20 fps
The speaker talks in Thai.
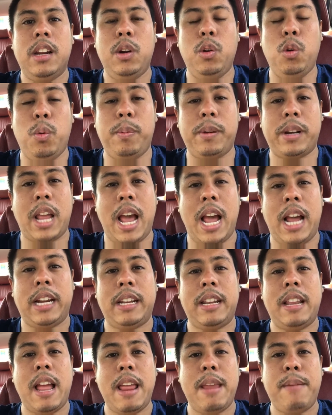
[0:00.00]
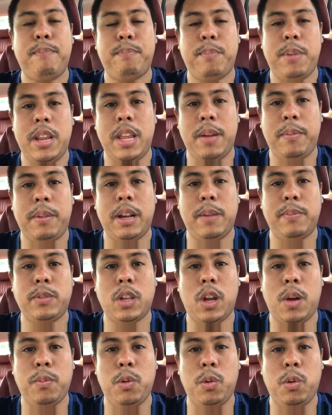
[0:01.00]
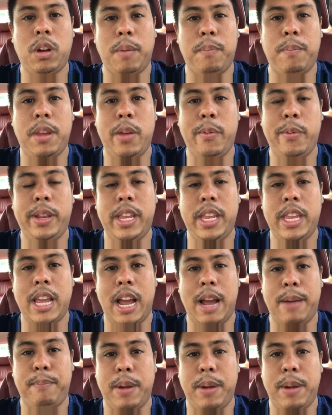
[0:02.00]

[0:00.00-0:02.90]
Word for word: รูปร่างได้เปรียบครับซ้อมอยู่กับพี่วิทยา